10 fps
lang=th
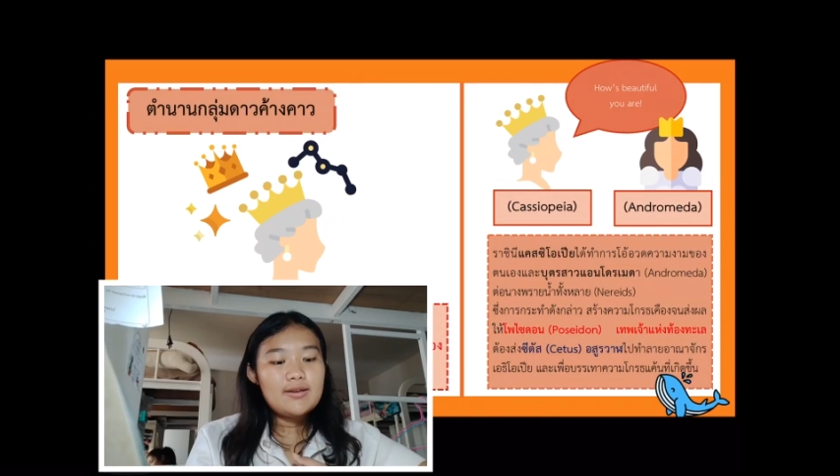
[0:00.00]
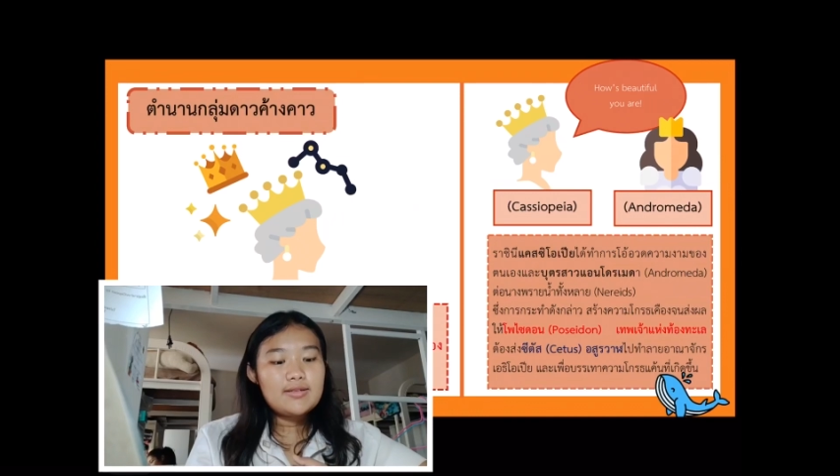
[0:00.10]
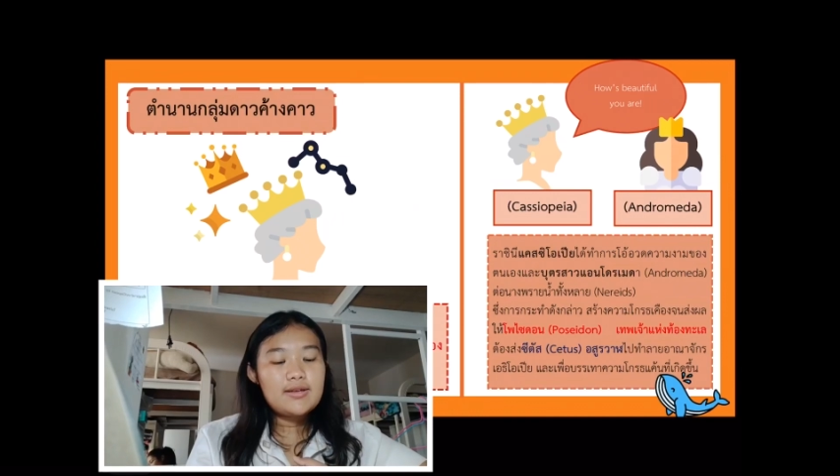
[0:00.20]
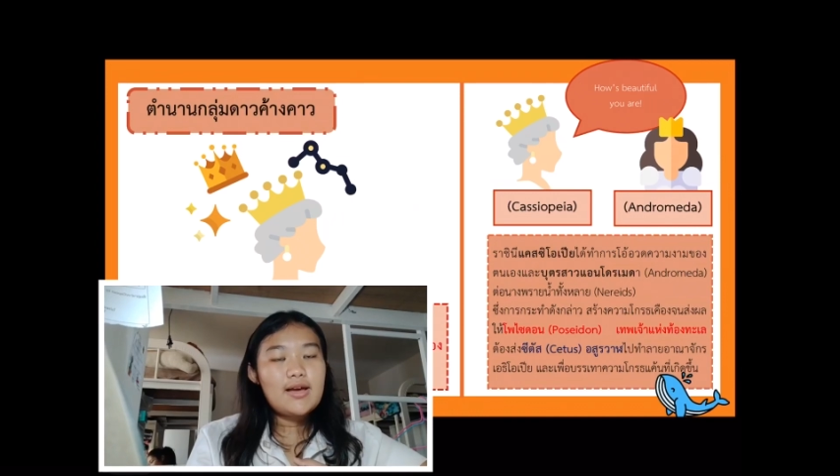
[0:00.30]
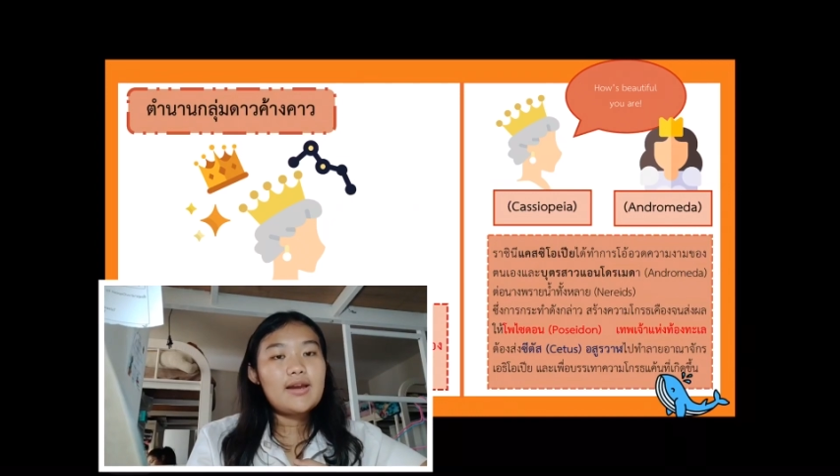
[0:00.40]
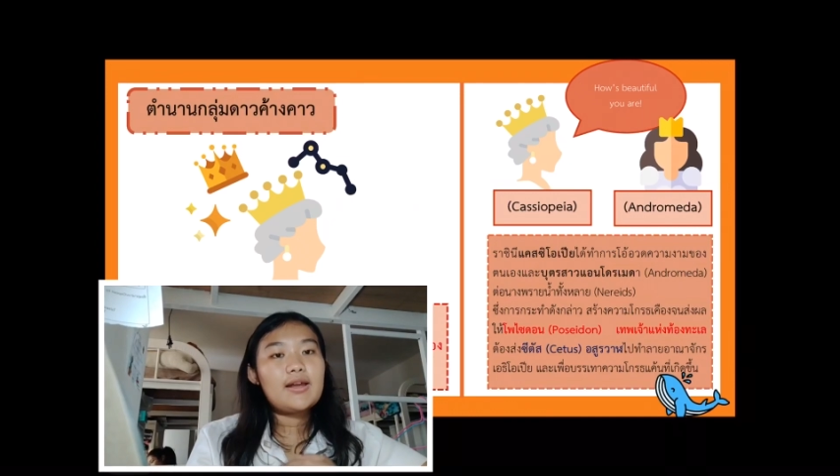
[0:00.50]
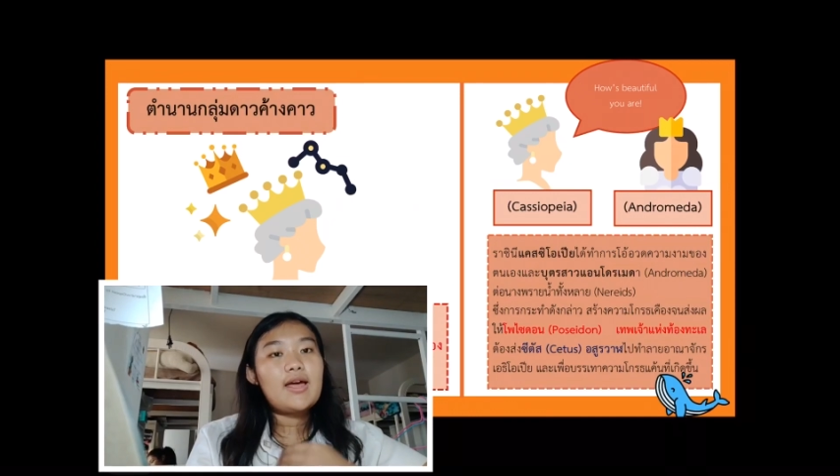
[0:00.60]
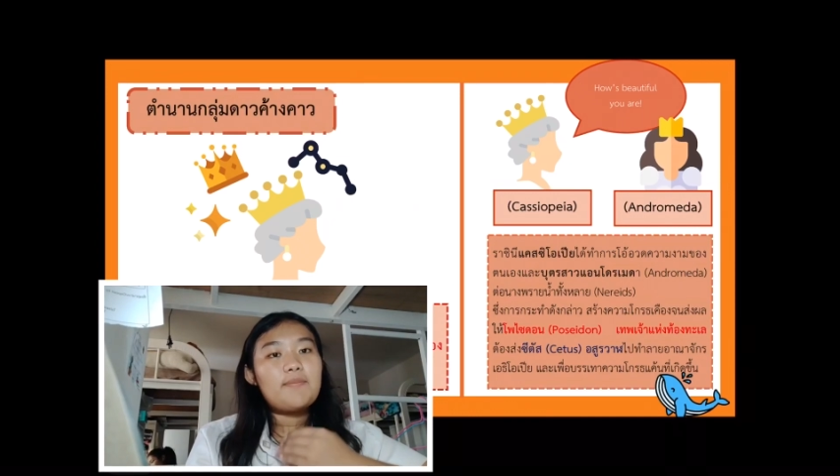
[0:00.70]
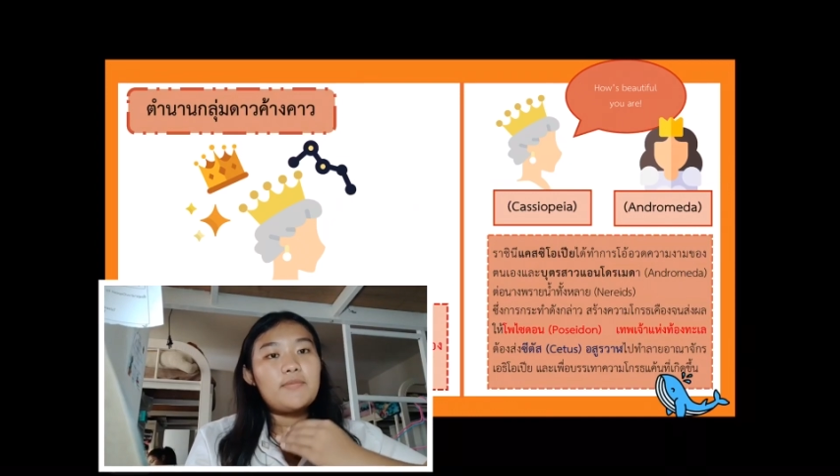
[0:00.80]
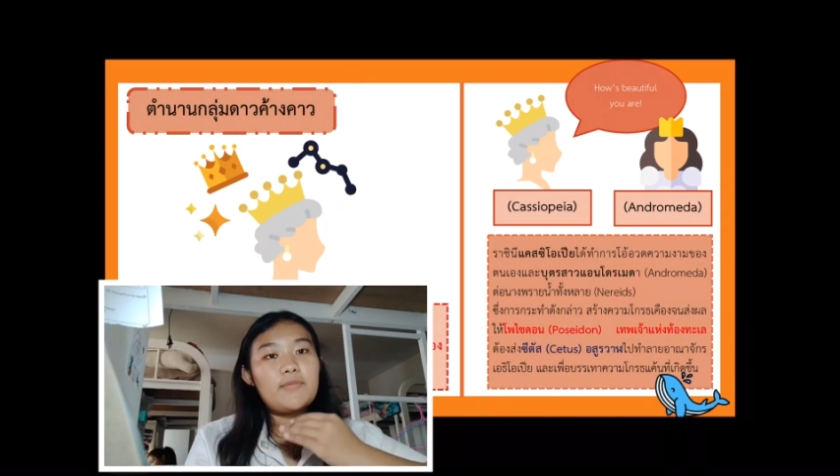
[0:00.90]
ซึ่งการกระ
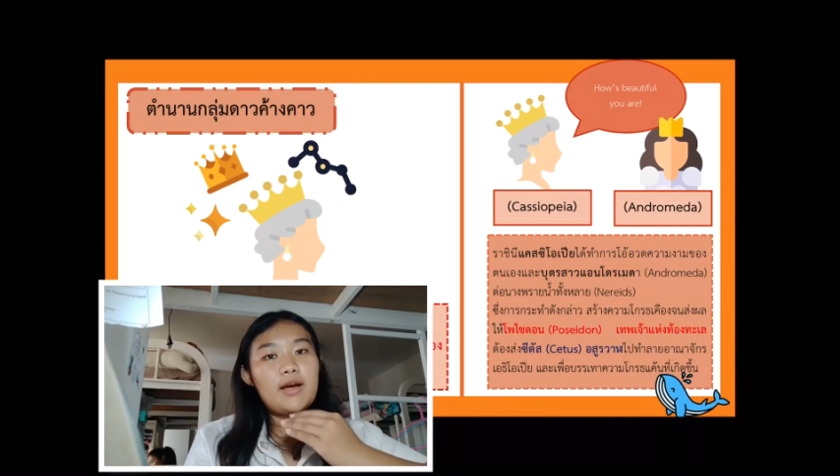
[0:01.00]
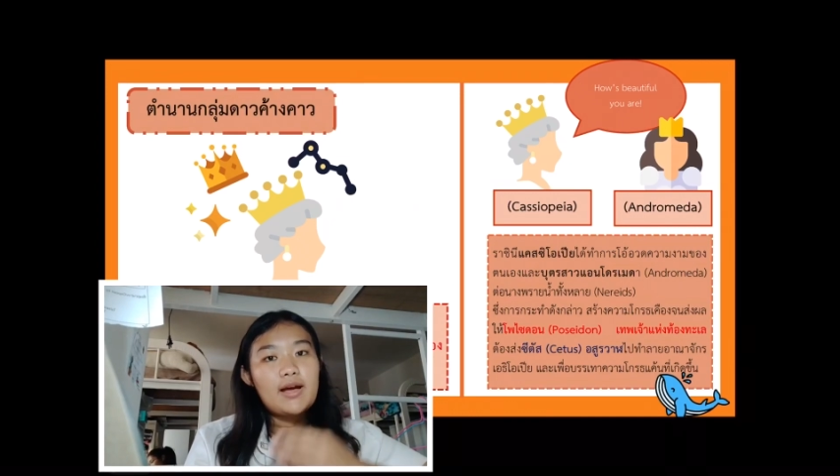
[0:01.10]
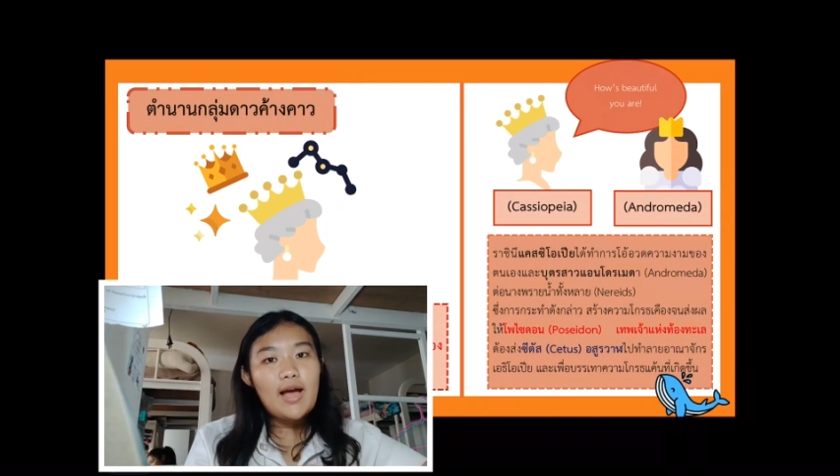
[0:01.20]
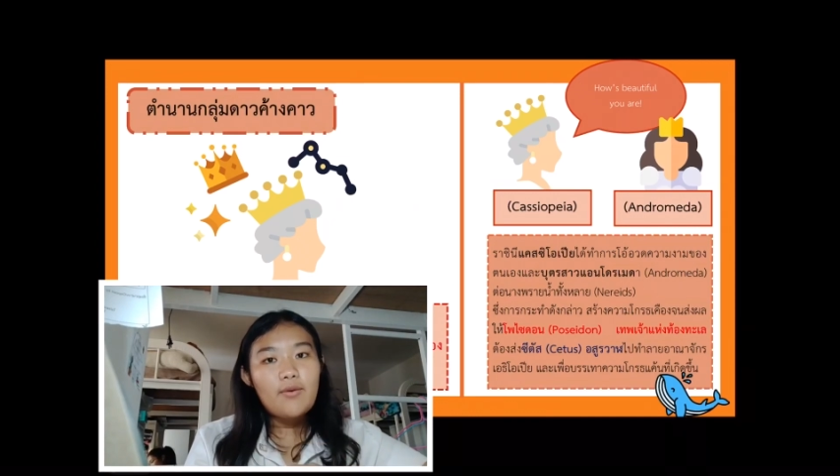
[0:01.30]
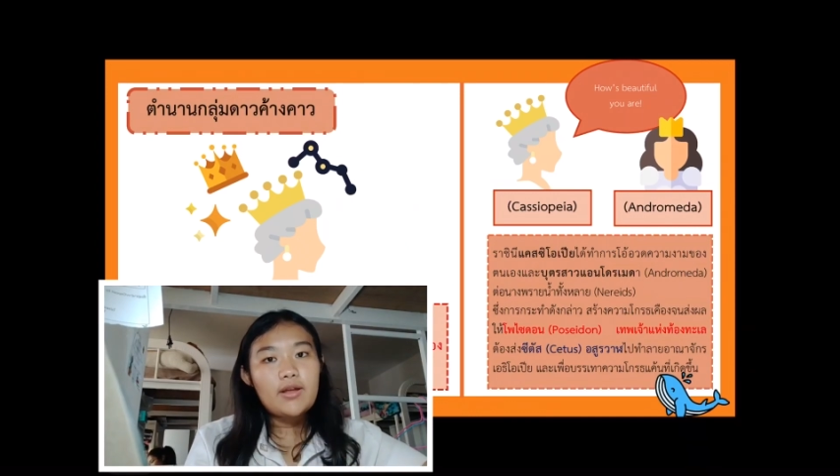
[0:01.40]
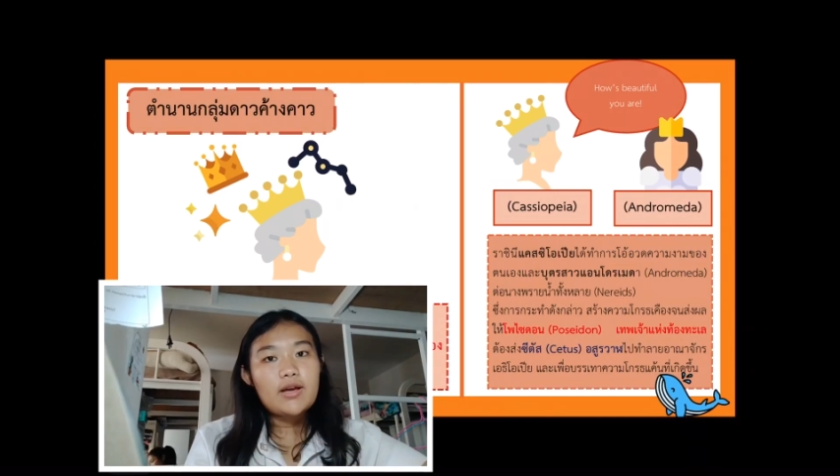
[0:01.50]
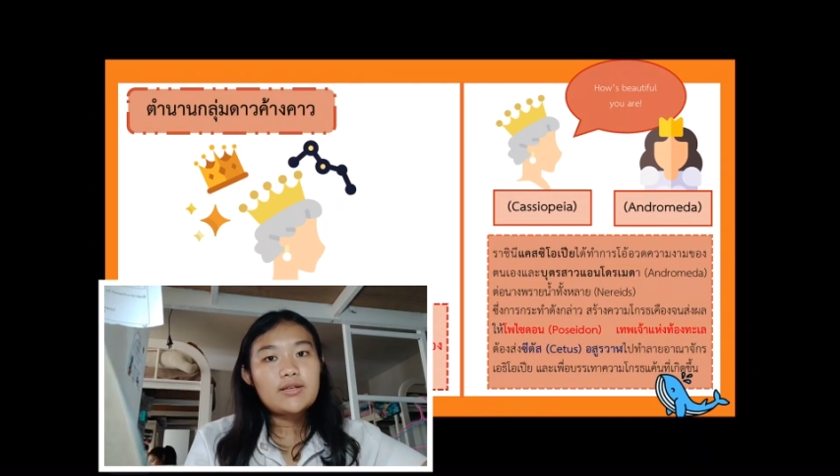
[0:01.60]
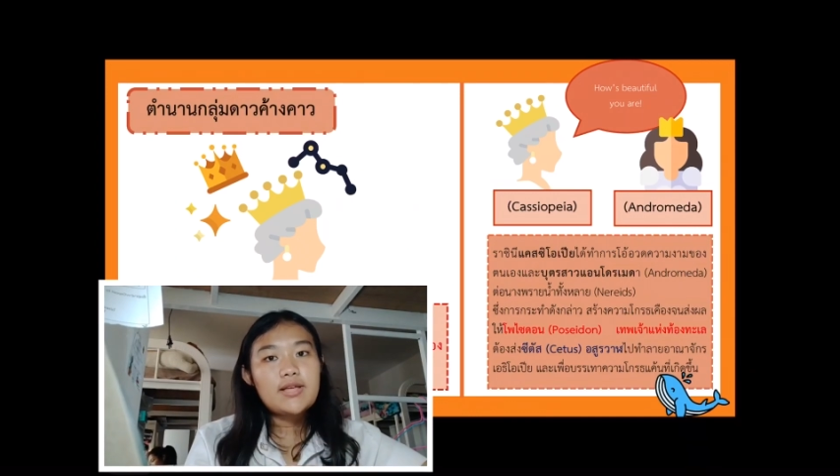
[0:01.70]
ทำดังกล่าวเนี่ย